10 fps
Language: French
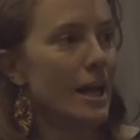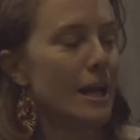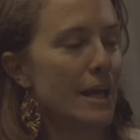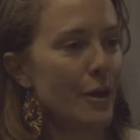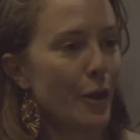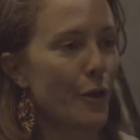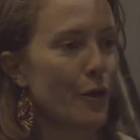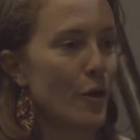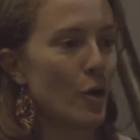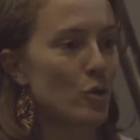Et
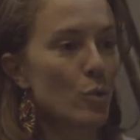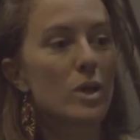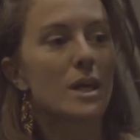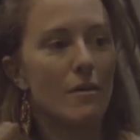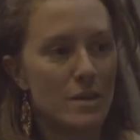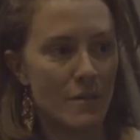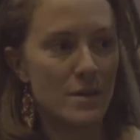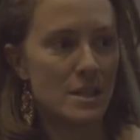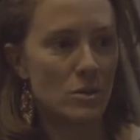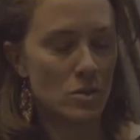euh, donc, il y
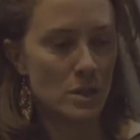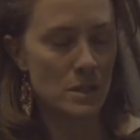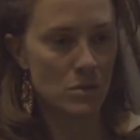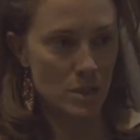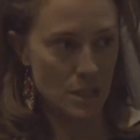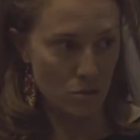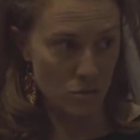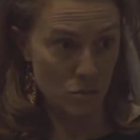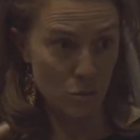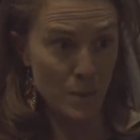avait
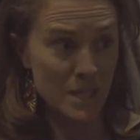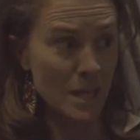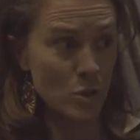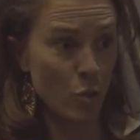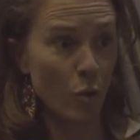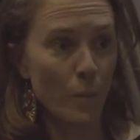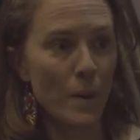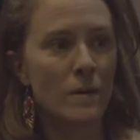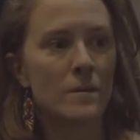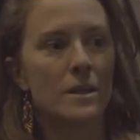ce paysage
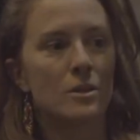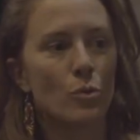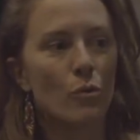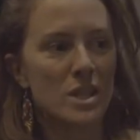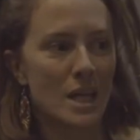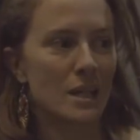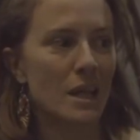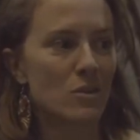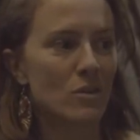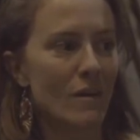urbain, et je trouve ça
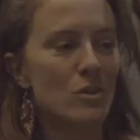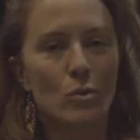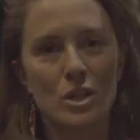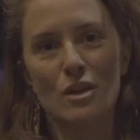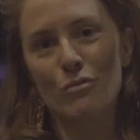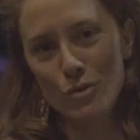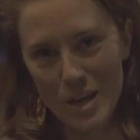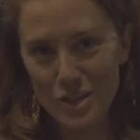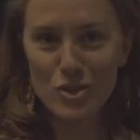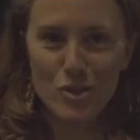intéressant de travailler sur l'échafaudage,